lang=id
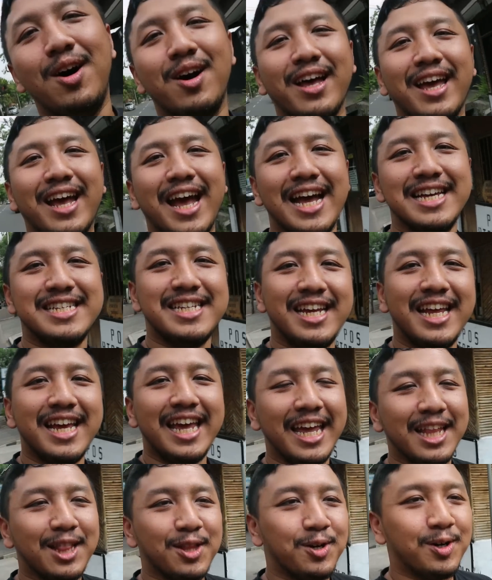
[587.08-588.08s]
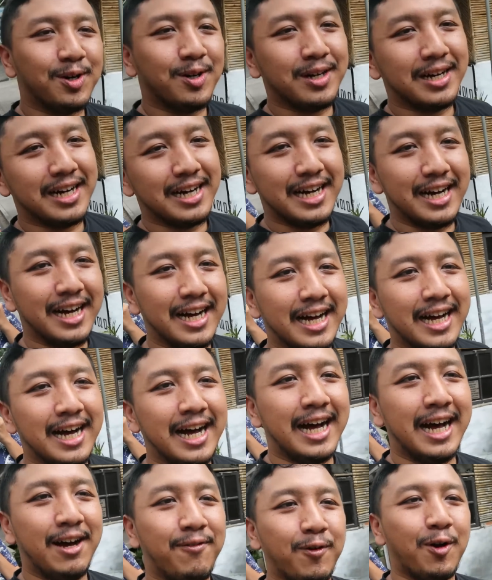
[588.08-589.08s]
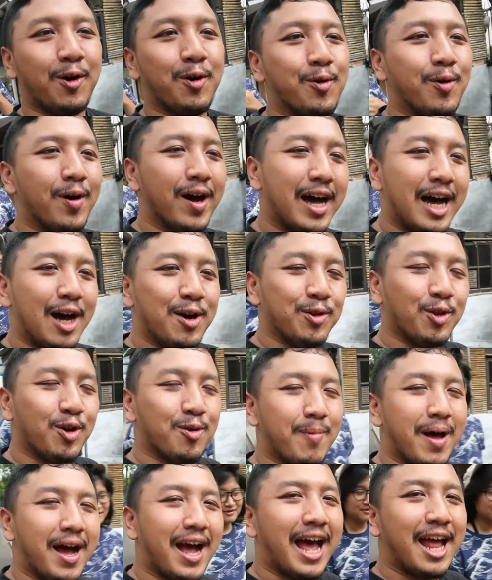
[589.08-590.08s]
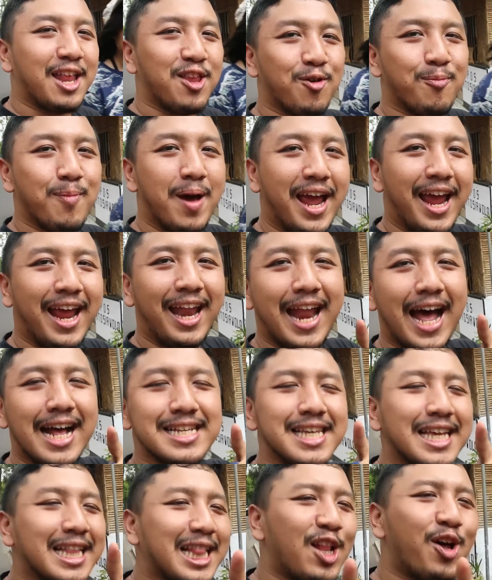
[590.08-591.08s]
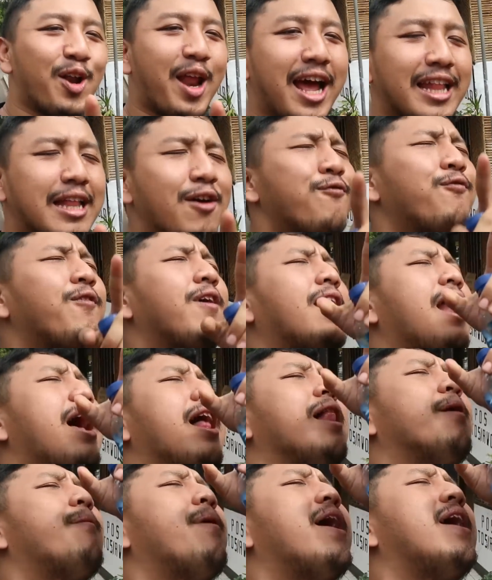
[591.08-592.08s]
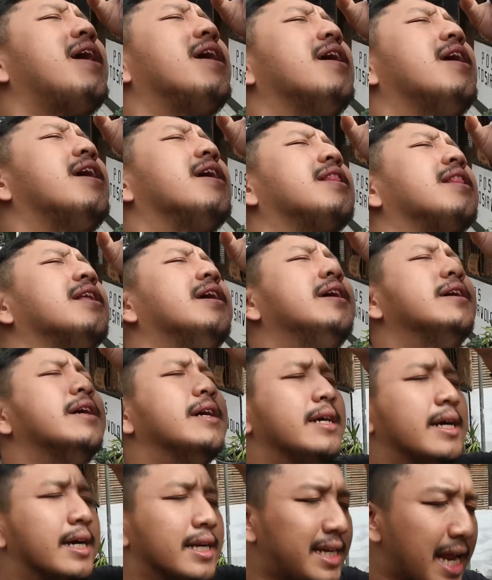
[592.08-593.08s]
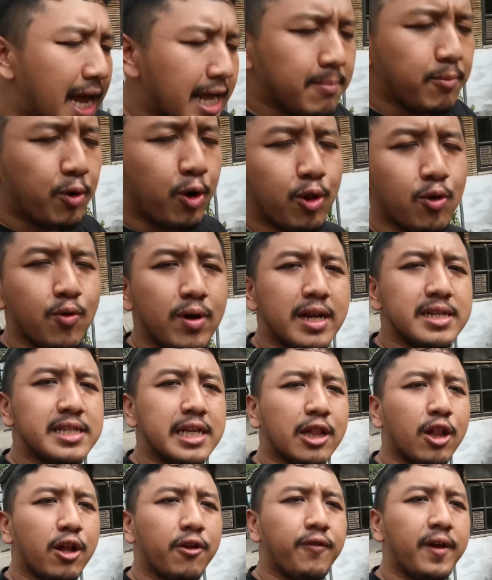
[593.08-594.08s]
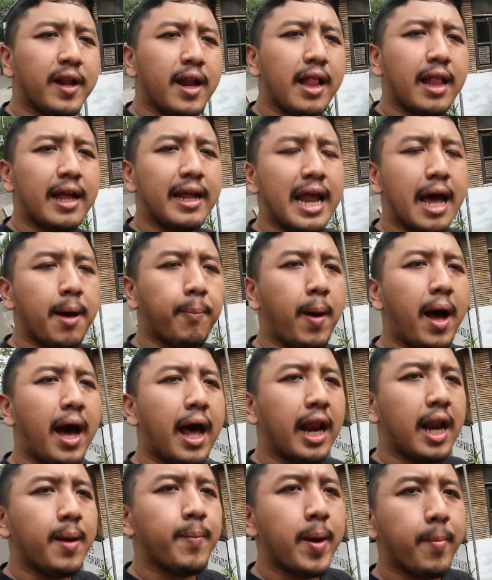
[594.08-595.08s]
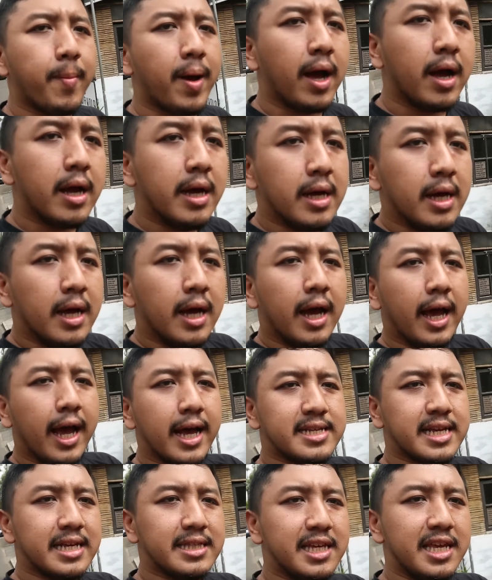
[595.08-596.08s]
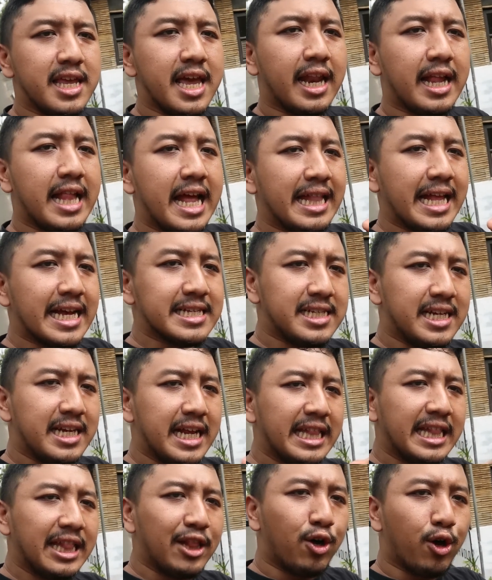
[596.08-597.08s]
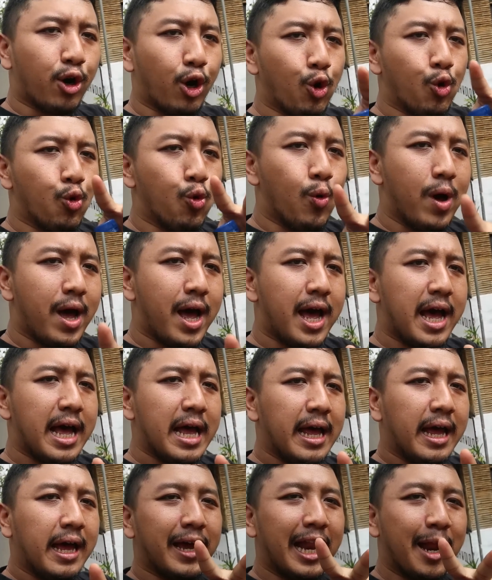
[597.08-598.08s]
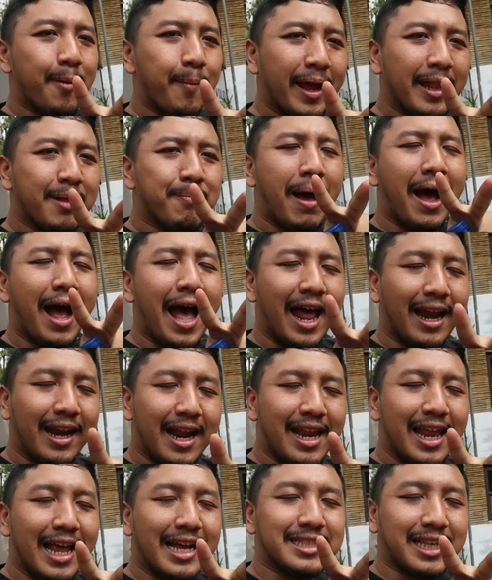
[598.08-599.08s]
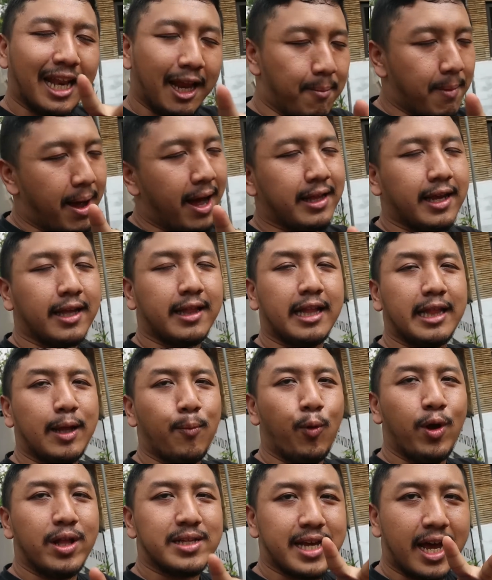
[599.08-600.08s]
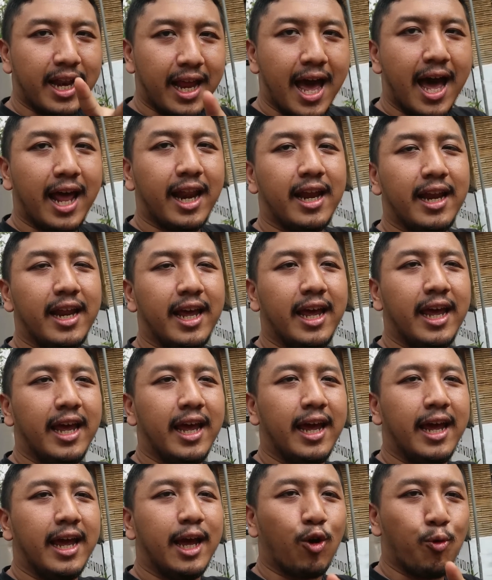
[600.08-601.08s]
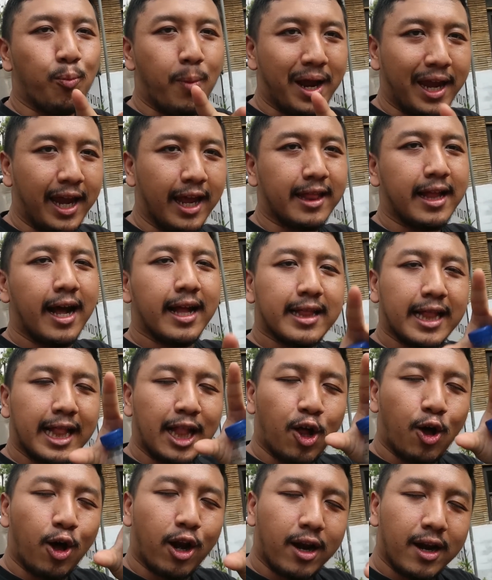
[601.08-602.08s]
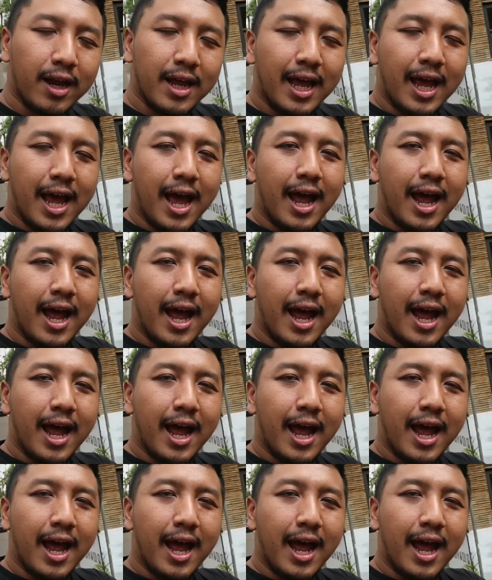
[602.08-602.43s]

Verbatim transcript: Oke okay guys, jadi gitu uh, vlog gue untuk makan nyobain nasi telur yang katanya viral banget. Dan menurut gue nasi telur viral kenapa? Karena memang esensinya adalah nasi dan telur dua elemen makanan yang sering banget kita temuin sehari-hari di rumah kita telur